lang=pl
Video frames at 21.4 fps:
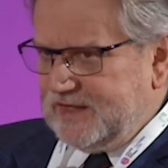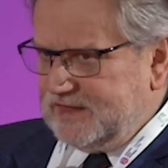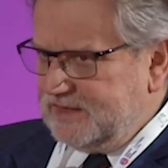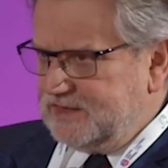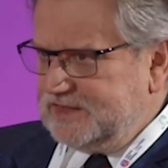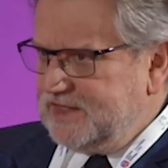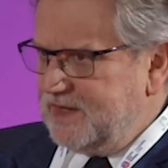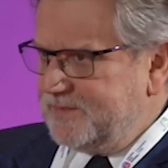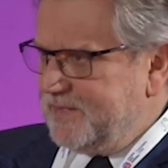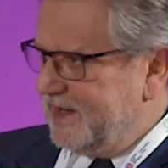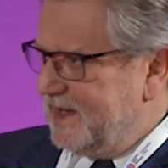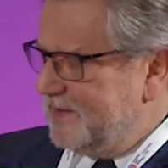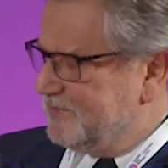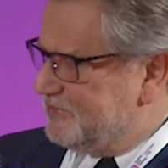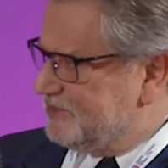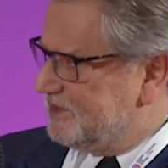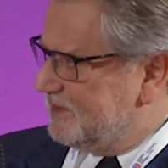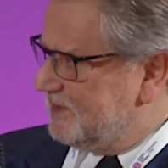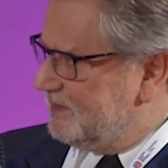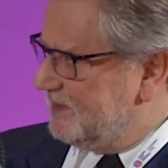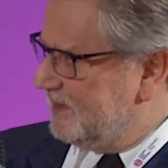Nie ma
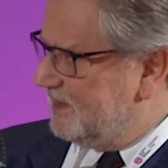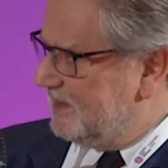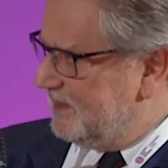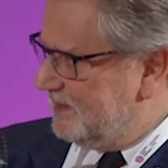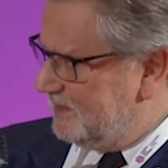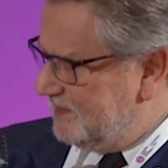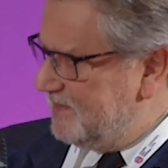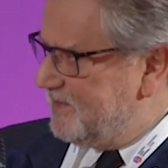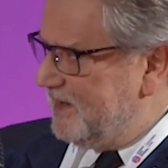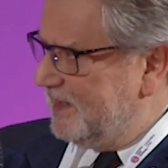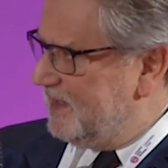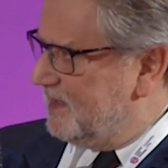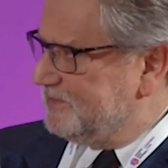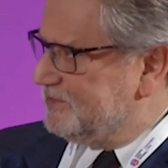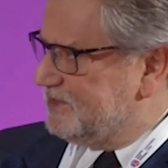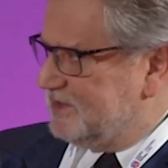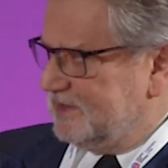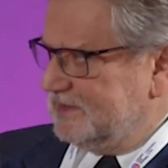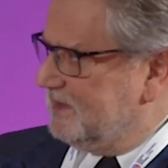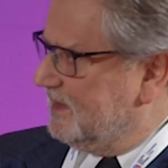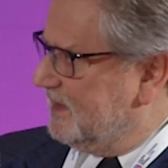lepszej. Nie ma
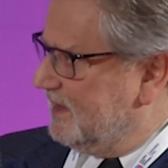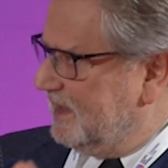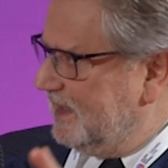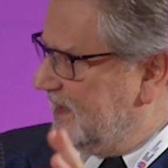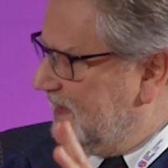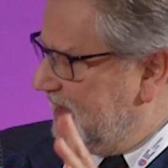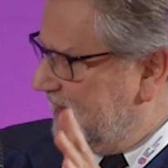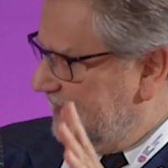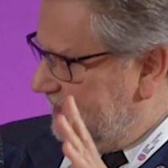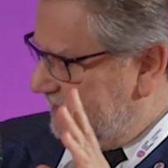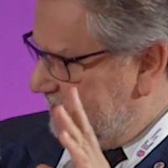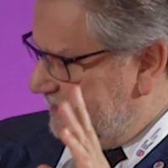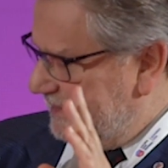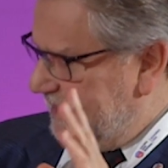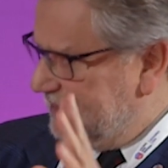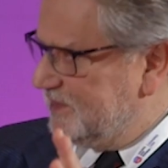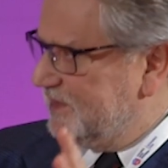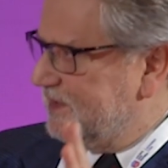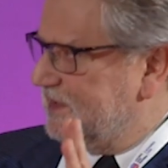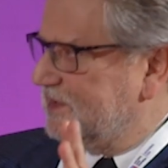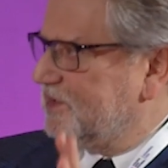lepszej
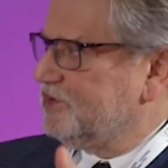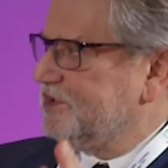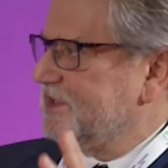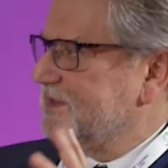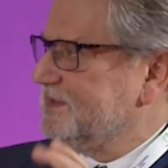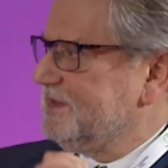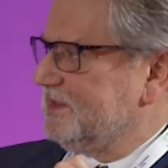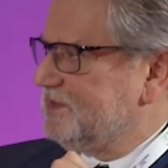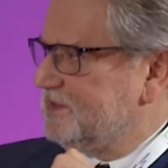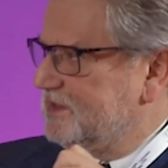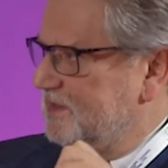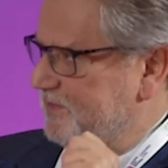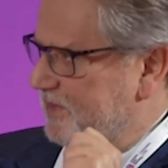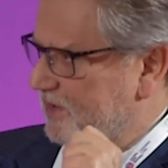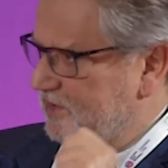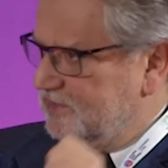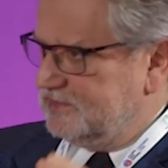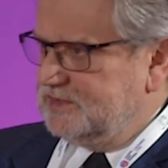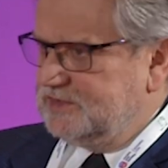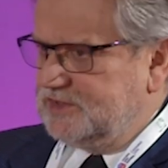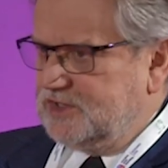jeżeli ktoś jest
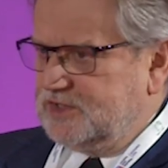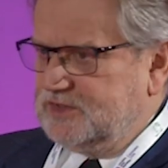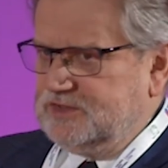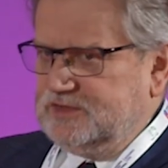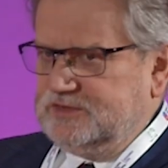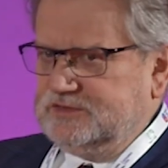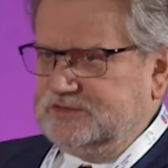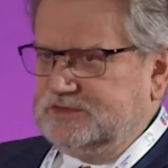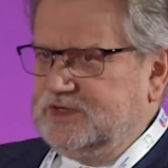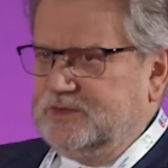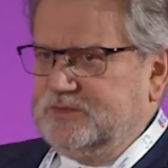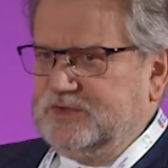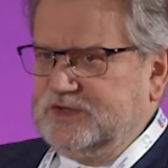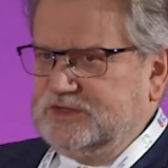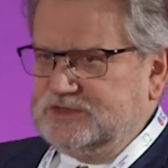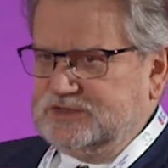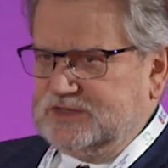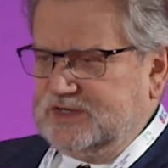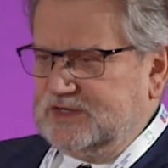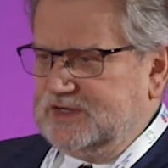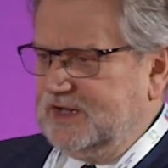zaszczepiony, to nie
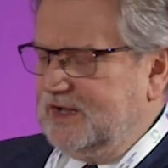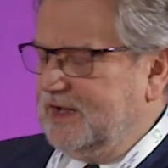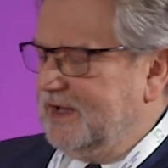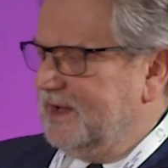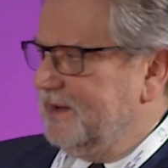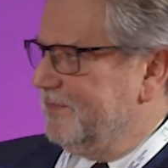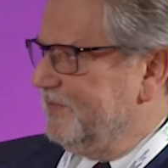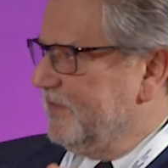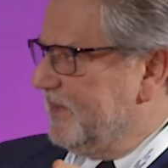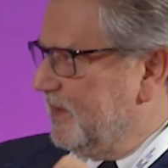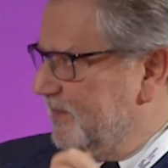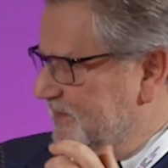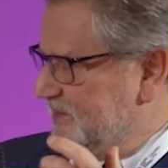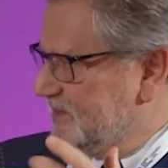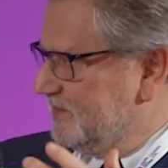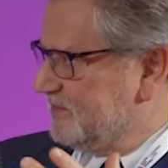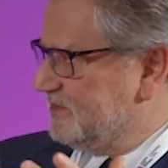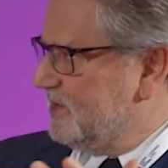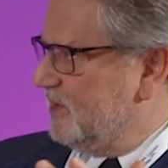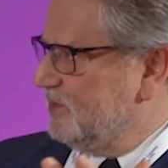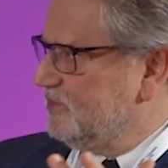będzie to będzie
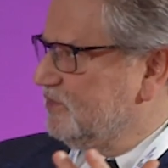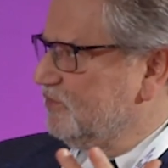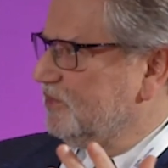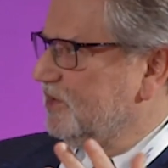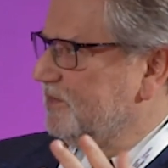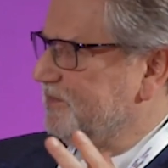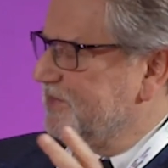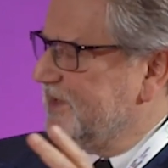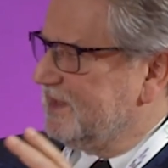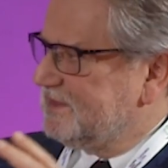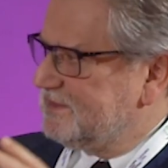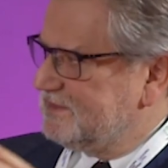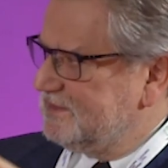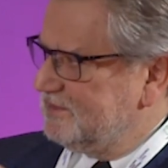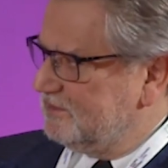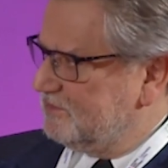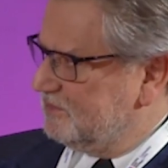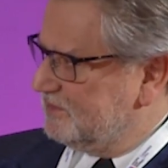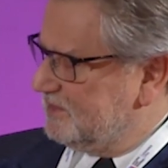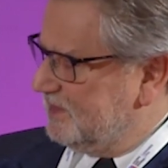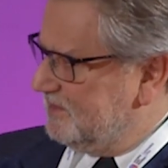przychodził do pracy,
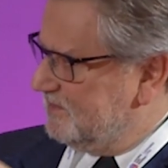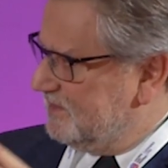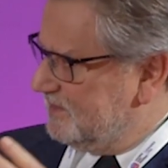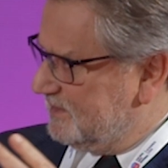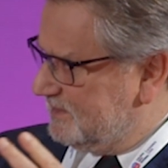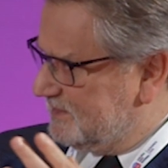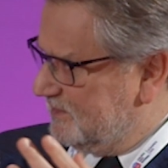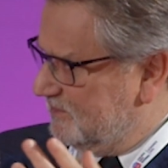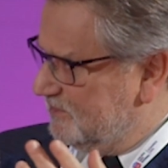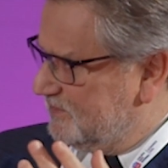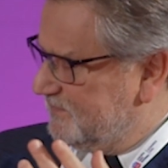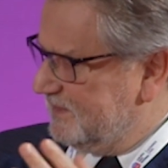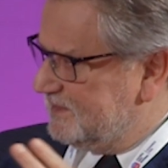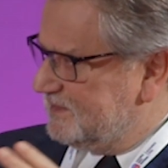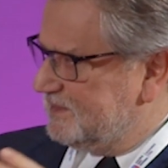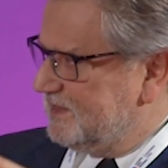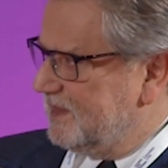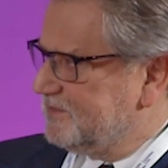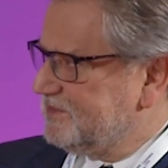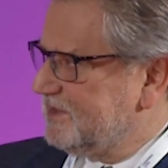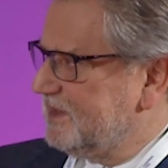tutaj są
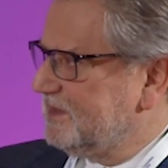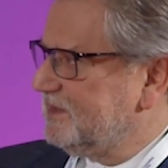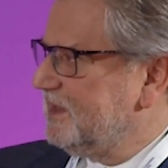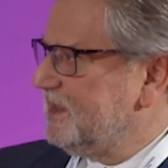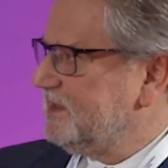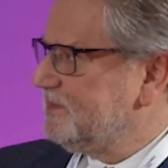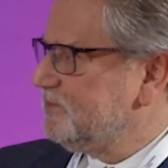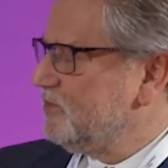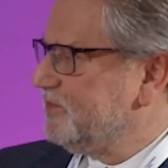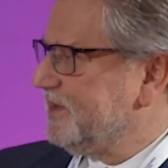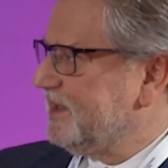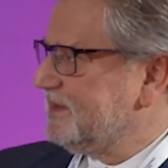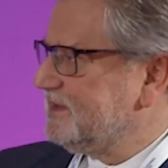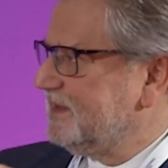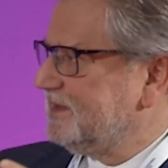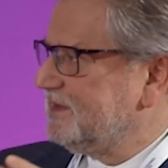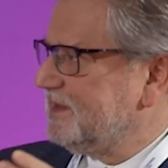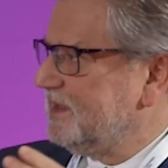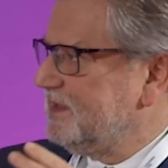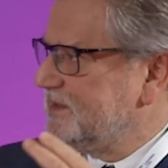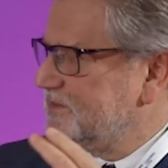kwestie absenteizmu,
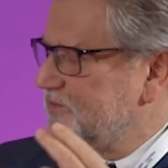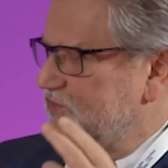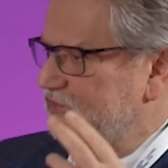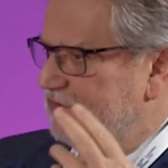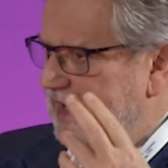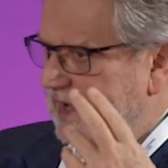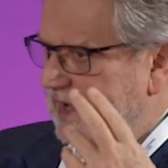prezenteizmu